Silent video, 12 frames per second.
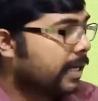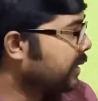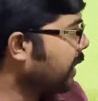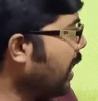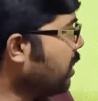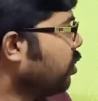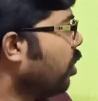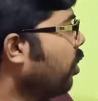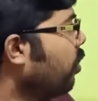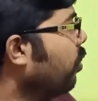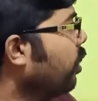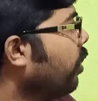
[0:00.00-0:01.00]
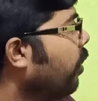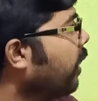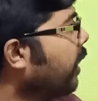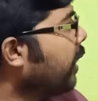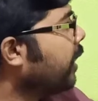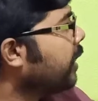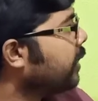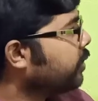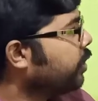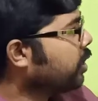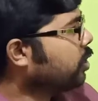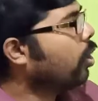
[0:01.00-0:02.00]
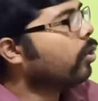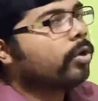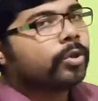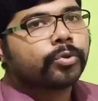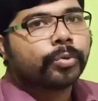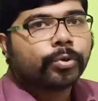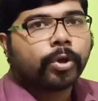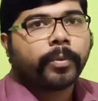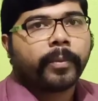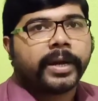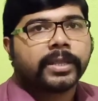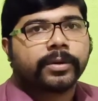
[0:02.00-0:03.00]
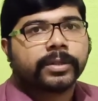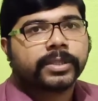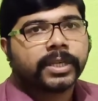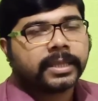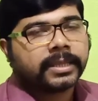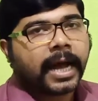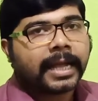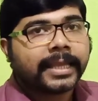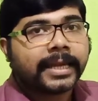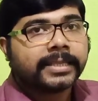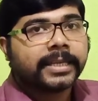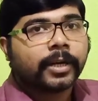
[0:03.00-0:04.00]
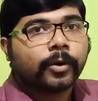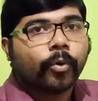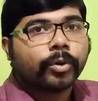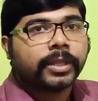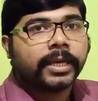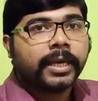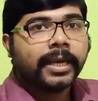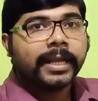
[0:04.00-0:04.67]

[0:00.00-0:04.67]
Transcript: সেই স্তরগুলো কি করে যে স্তরগুলো দ্রুত প্রবাহিত হচ্ছে তাদের যে গতি